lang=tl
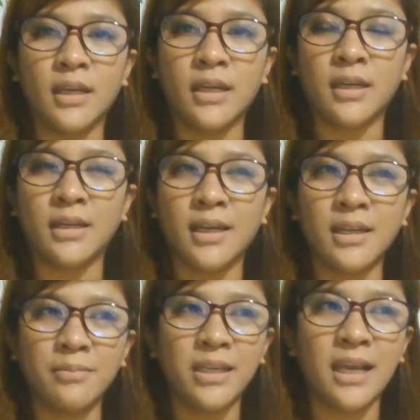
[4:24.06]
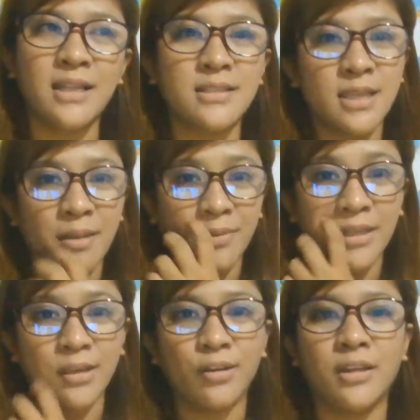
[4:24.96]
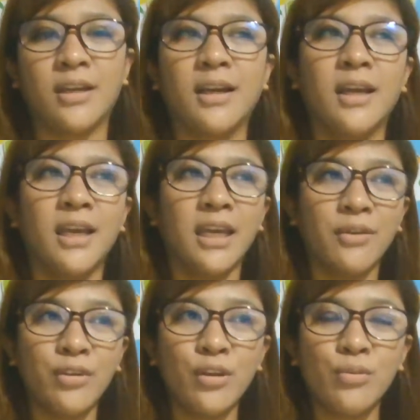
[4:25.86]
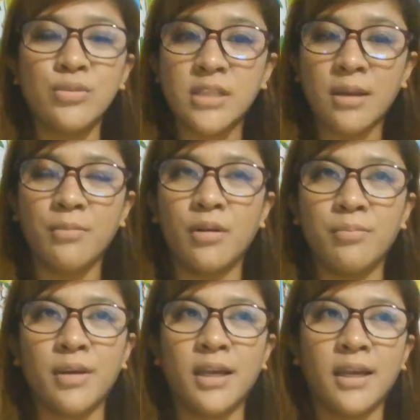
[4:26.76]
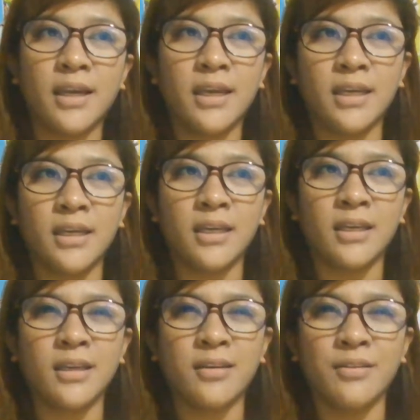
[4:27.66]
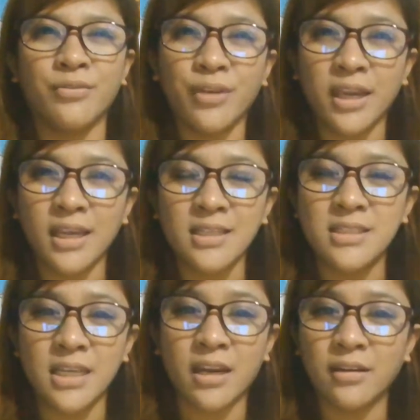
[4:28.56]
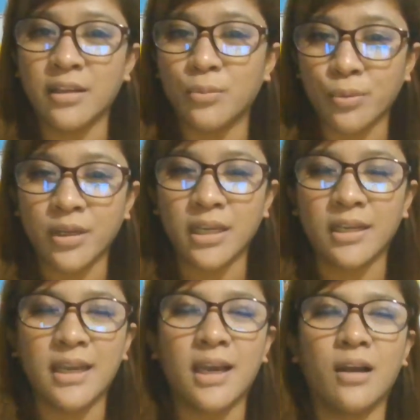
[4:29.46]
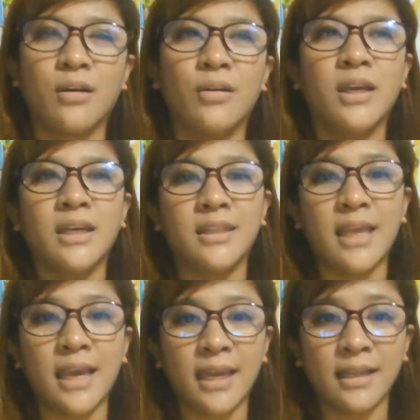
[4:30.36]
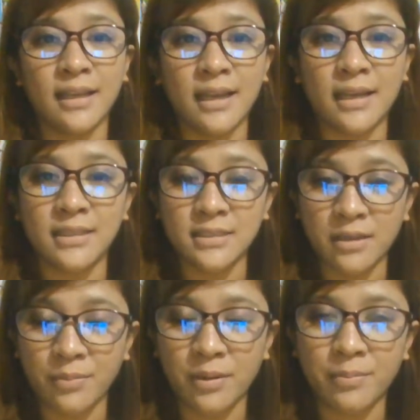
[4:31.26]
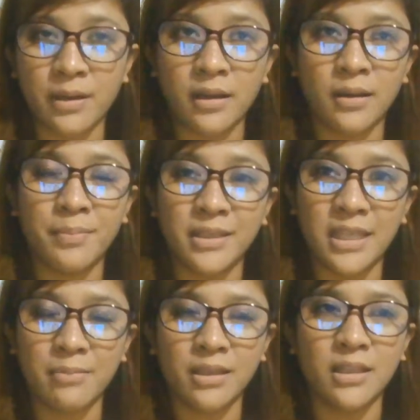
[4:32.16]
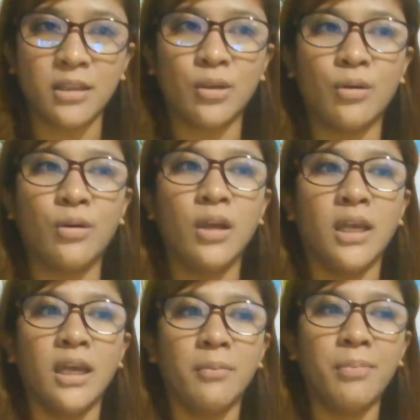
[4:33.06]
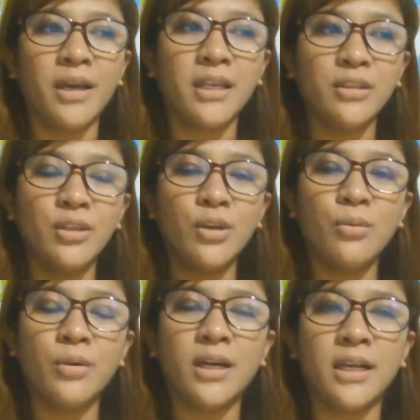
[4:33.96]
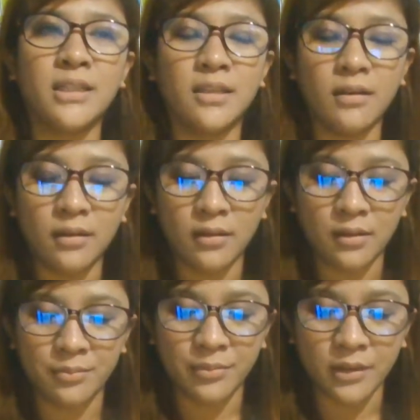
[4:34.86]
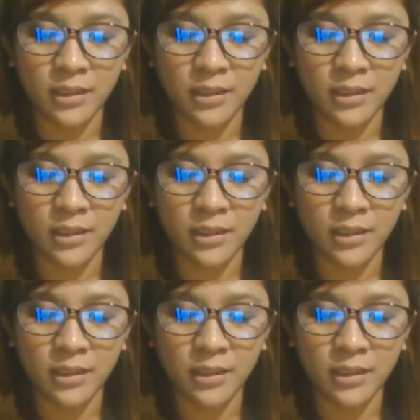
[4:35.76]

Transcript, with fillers: uh, karamihan sa amin ngayon, uh, even though some of my friends, they are not working now, dahil nga sa uh, pandemic na to, but you know what, um,